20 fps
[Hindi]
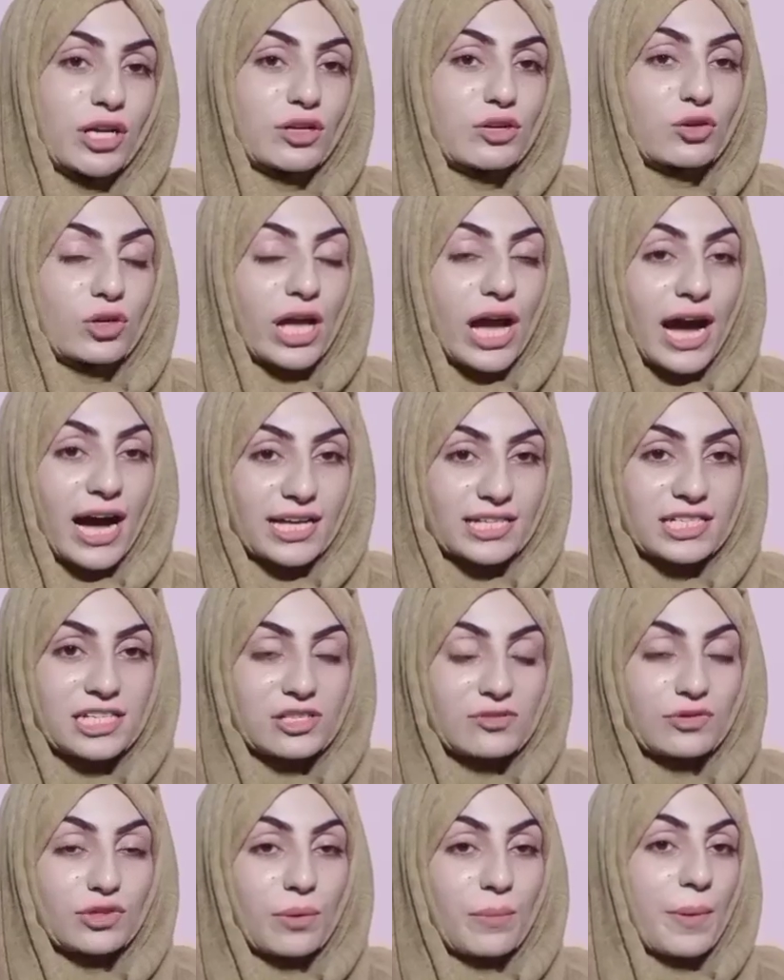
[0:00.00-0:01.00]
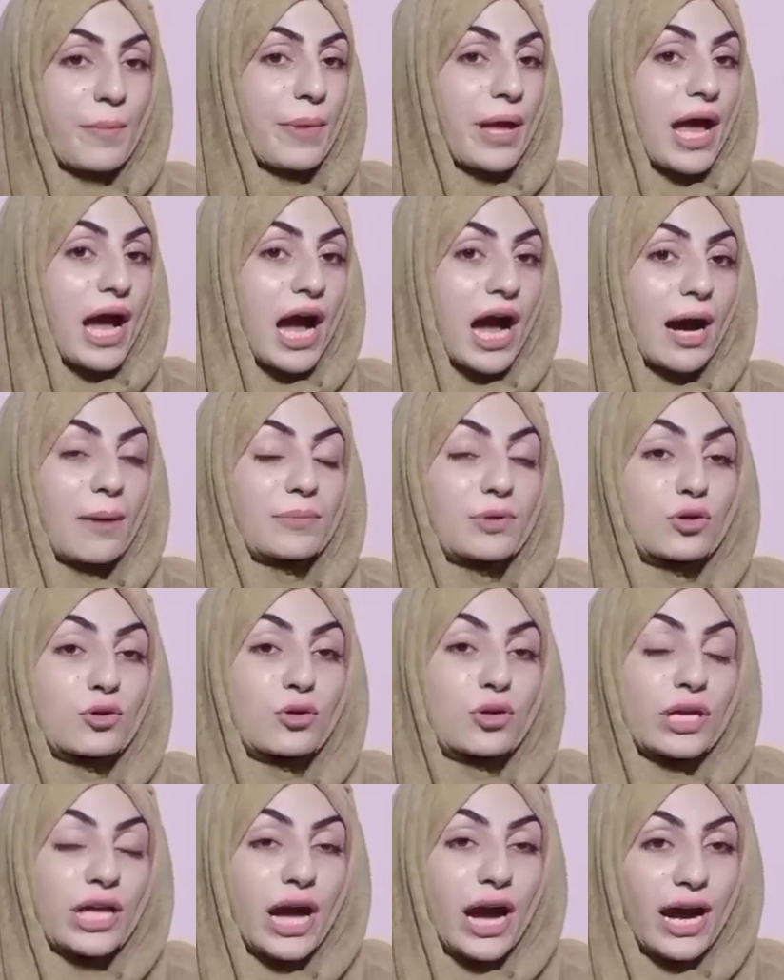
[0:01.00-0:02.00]
होना क्योंकि आज की इस वीडियो में मैं आप
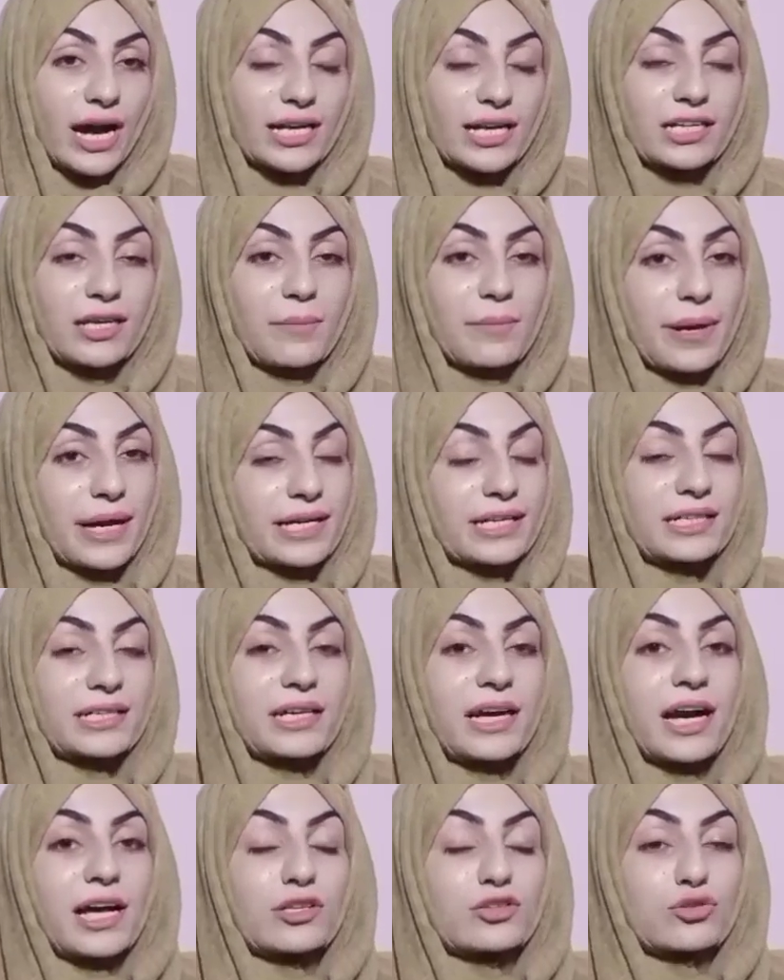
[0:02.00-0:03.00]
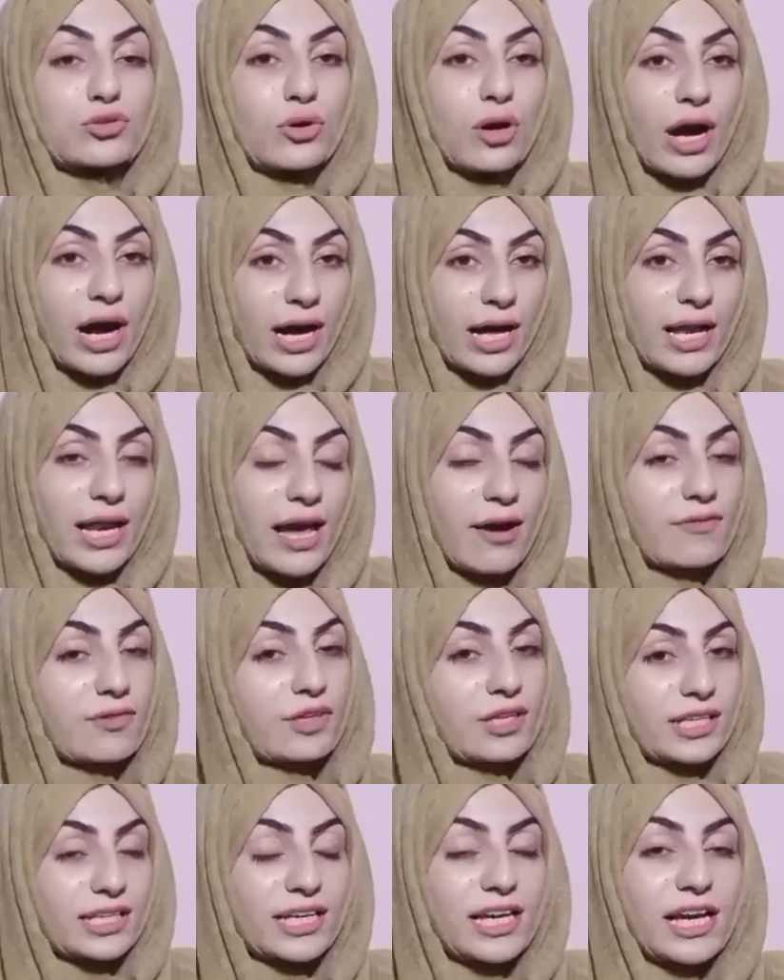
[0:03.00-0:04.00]
लोगों के आल कमेंट का जो हल है
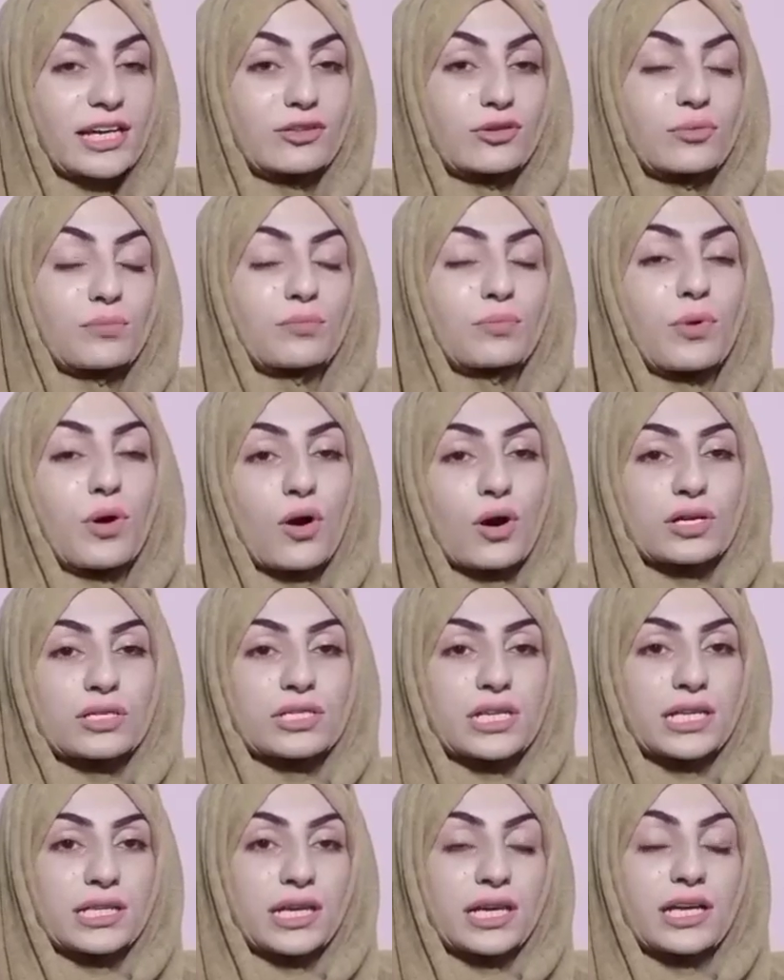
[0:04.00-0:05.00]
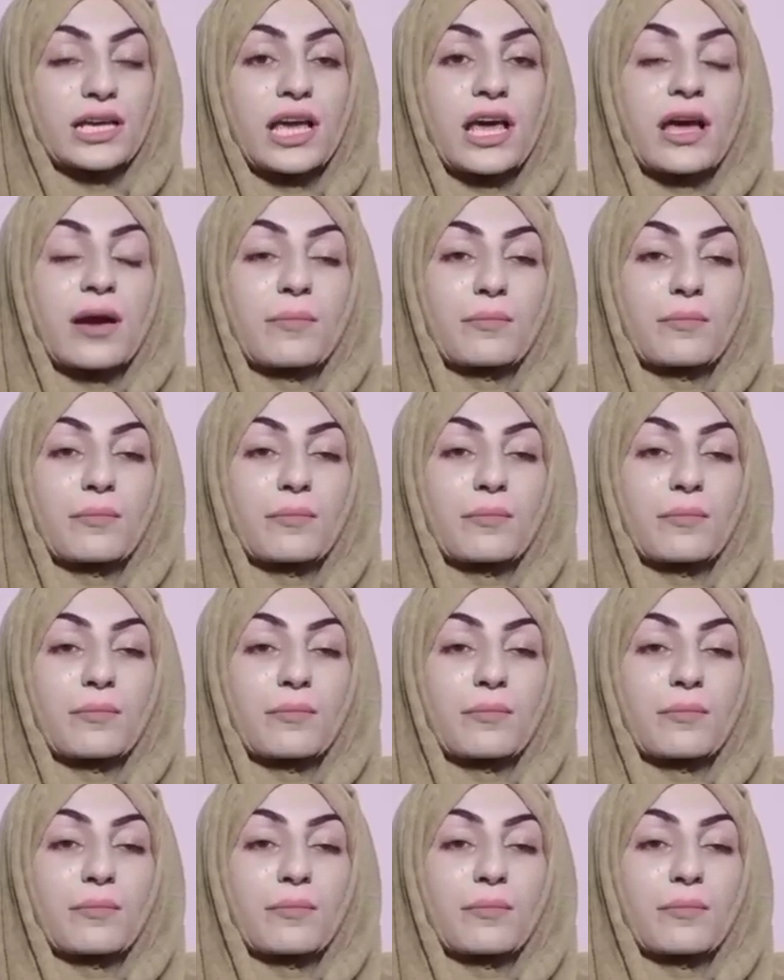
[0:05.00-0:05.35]
वो ले आई हूँ बहुत ज़्यादा ही